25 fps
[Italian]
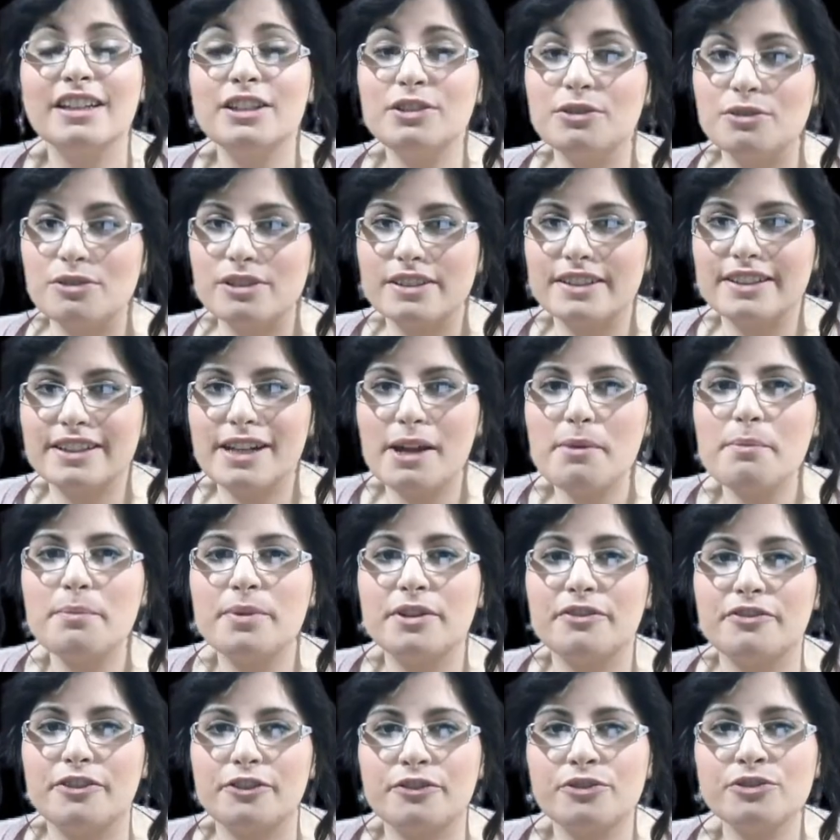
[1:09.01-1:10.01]

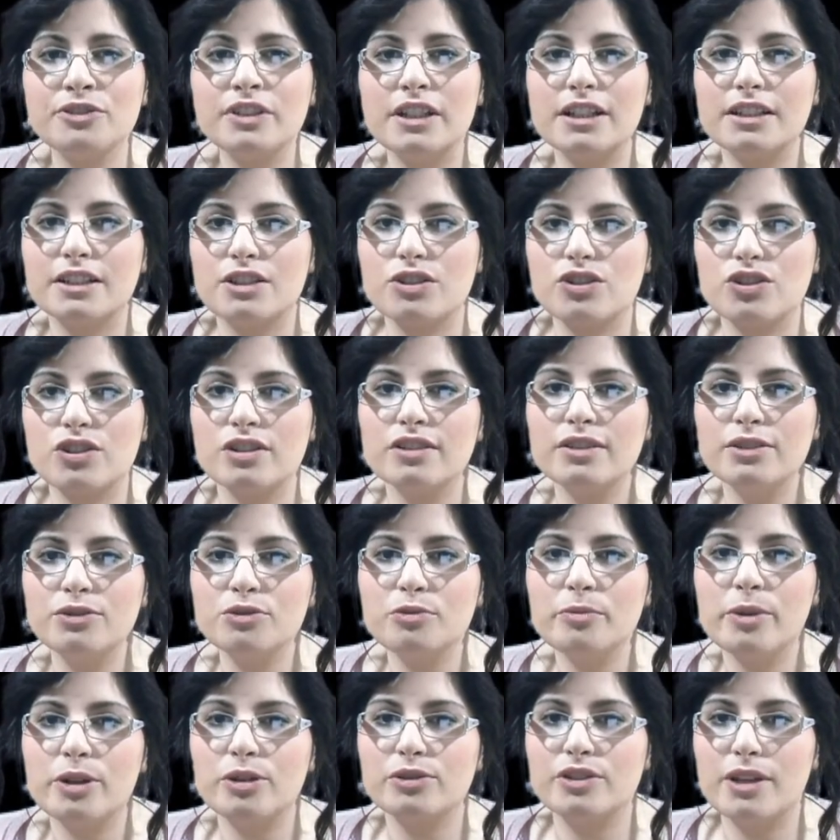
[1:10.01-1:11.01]
Inoltre, per far fronte al
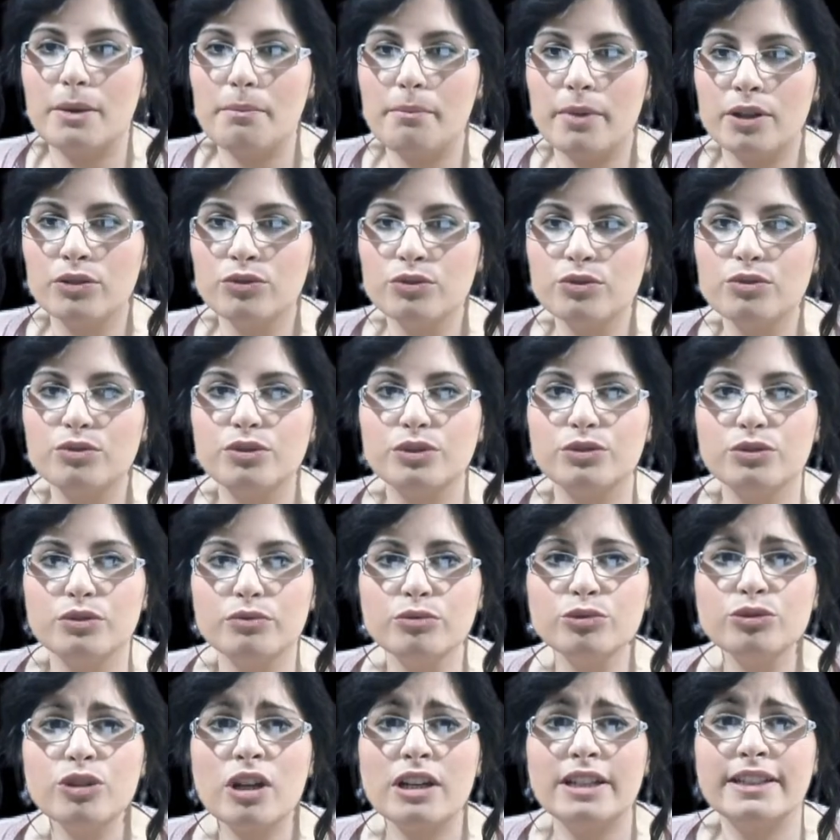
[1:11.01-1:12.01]
crescente numero di
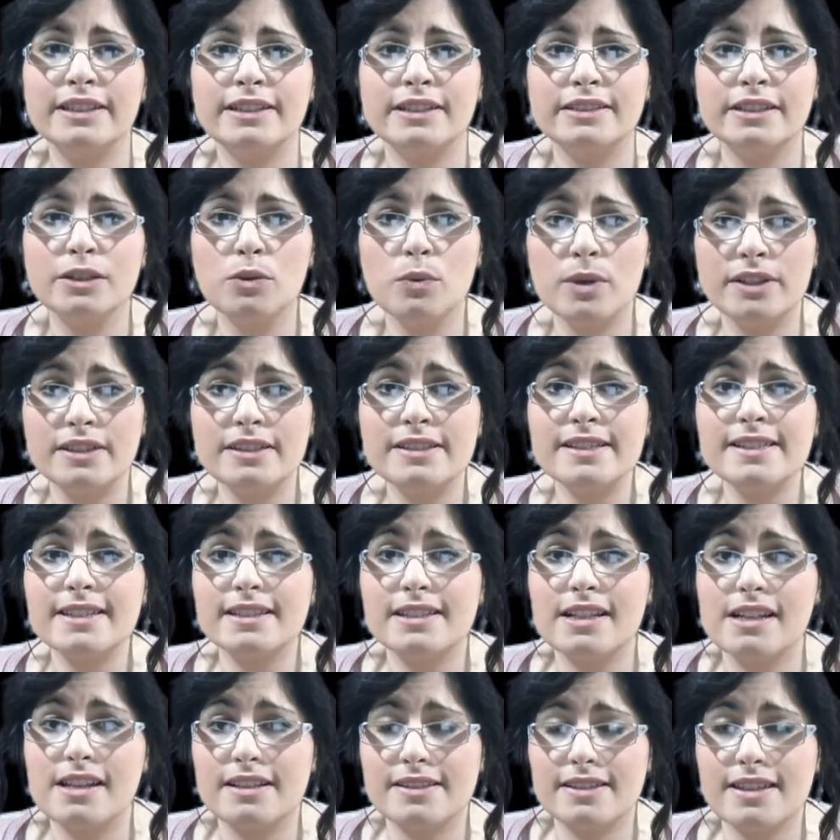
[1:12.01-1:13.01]
abbandoni dovuto
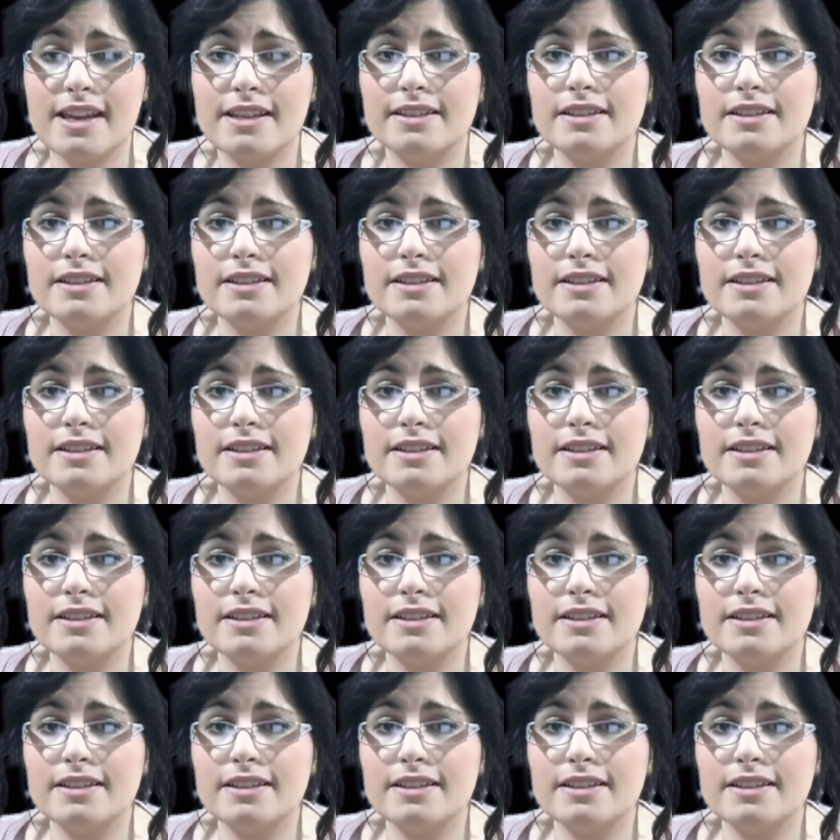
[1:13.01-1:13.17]
all'inadeguatezza della